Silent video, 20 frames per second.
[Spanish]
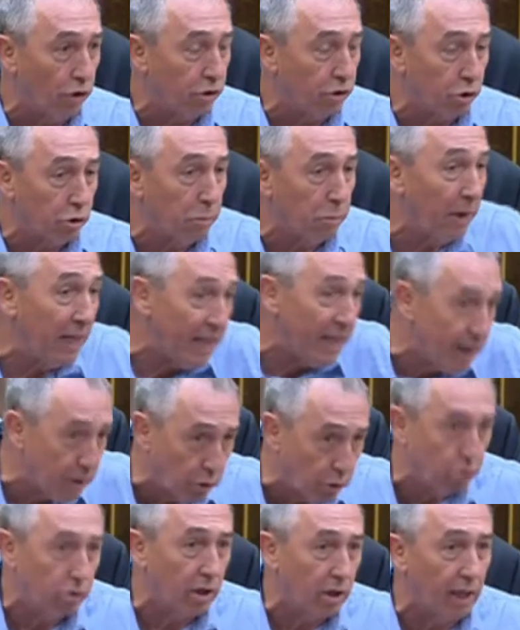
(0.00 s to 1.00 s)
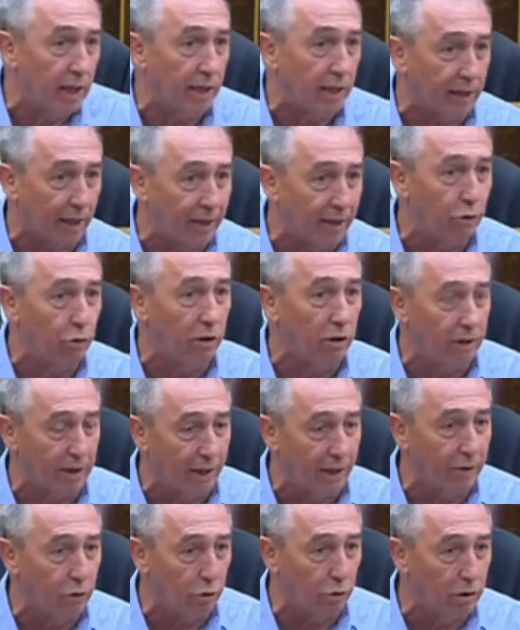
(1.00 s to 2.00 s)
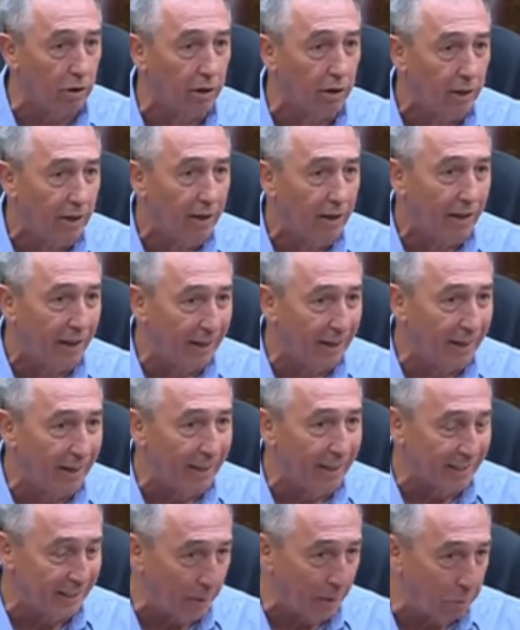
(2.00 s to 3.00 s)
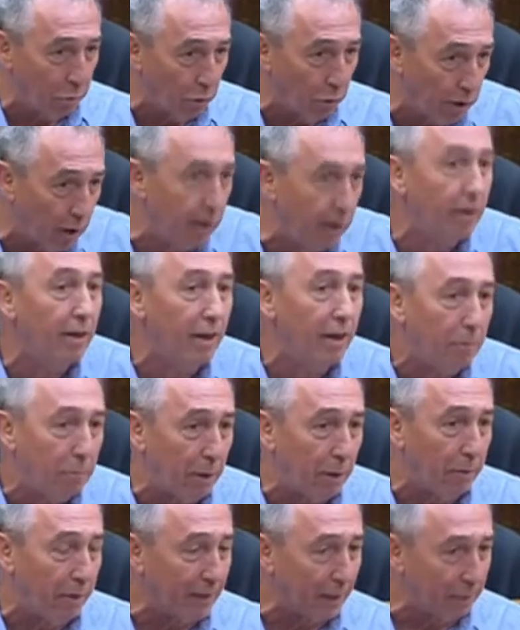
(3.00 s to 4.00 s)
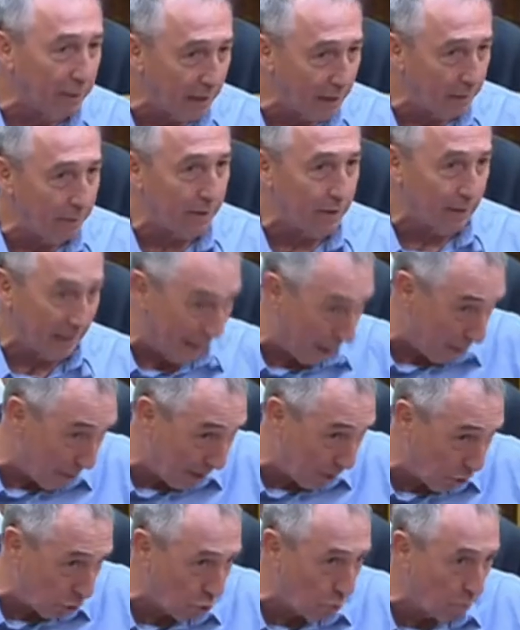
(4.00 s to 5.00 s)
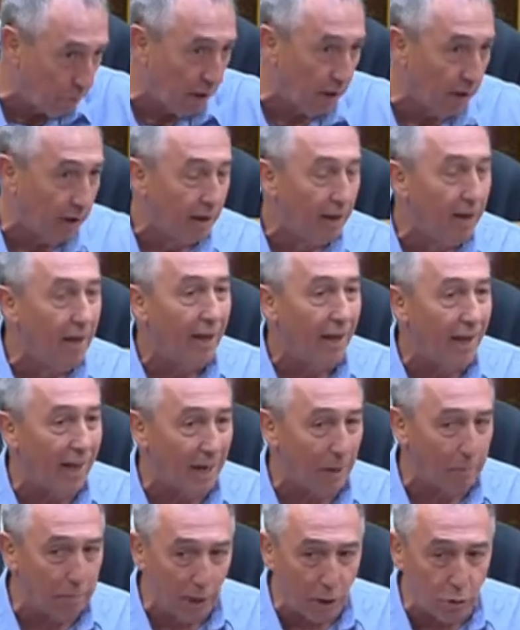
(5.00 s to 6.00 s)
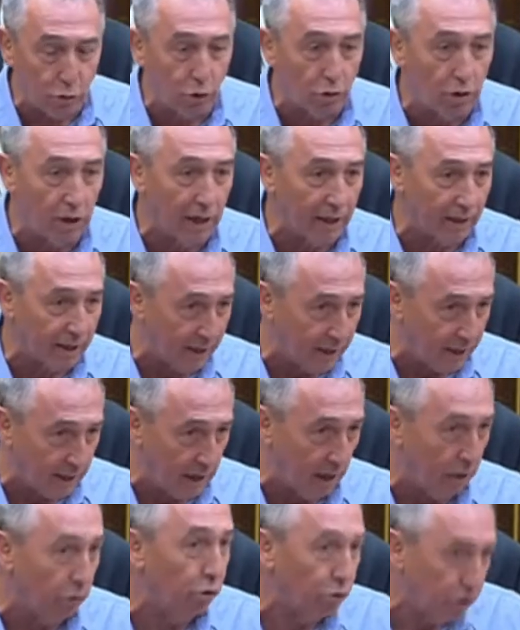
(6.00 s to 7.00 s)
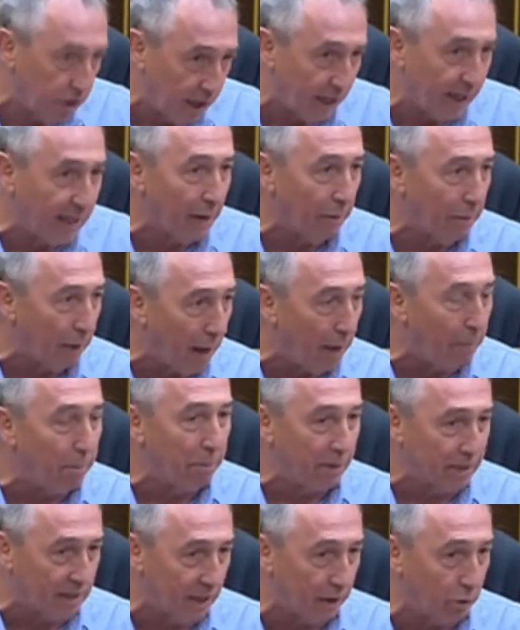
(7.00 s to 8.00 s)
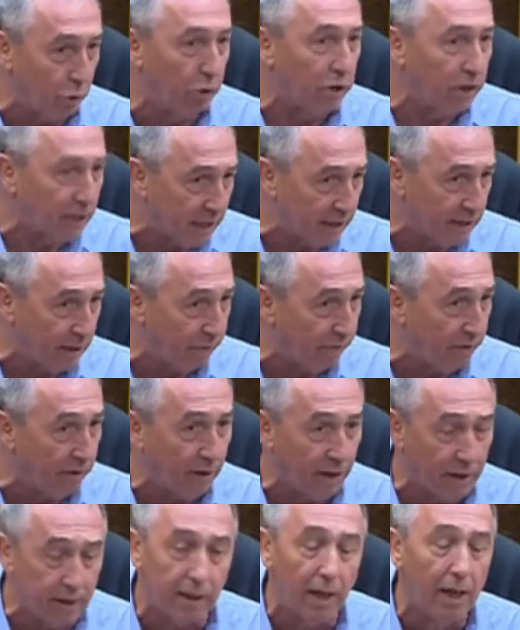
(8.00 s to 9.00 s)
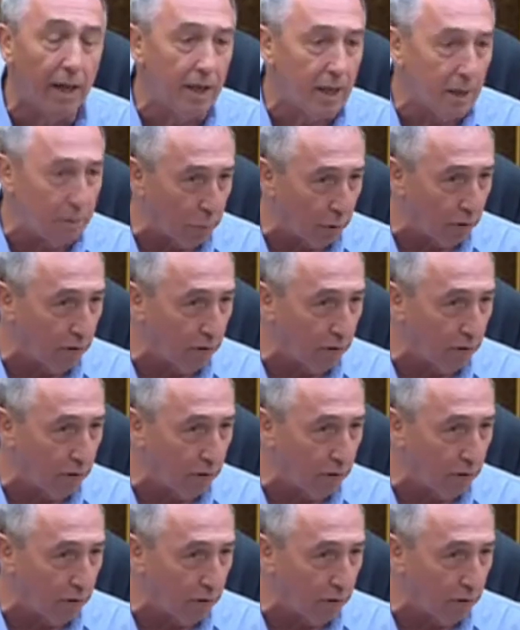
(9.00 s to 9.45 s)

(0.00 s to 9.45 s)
esos villanos que de tanto en tanto eh, les apoyan, permítame que que me, sume al aplauso que le han dedicado. Sé que han pasado días difíciles y por